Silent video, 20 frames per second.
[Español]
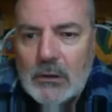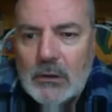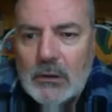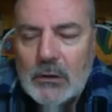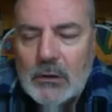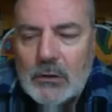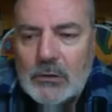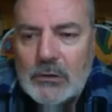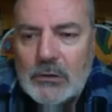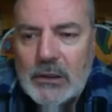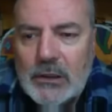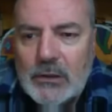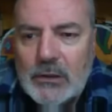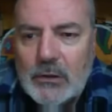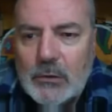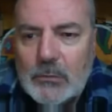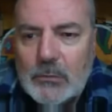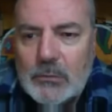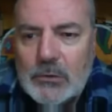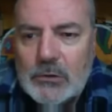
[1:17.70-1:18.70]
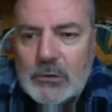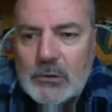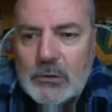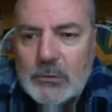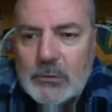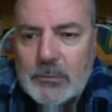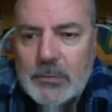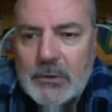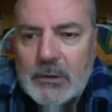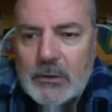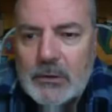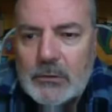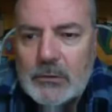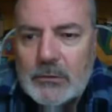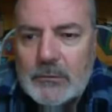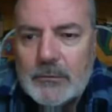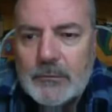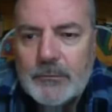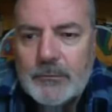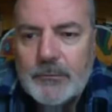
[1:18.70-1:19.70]
lo siento mucho,
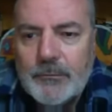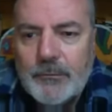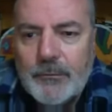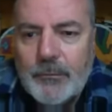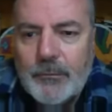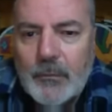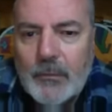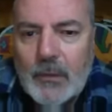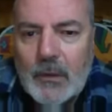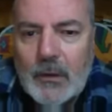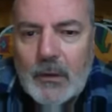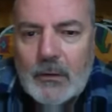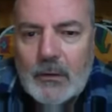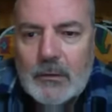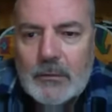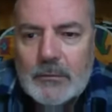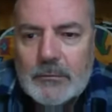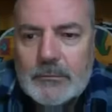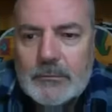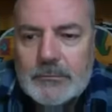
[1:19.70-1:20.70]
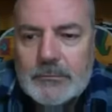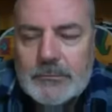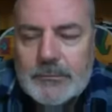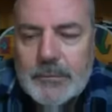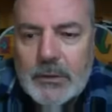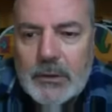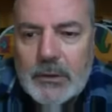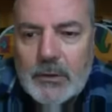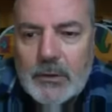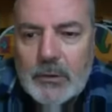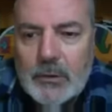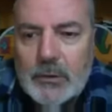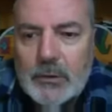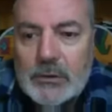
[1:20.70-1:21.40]
pero, pero yo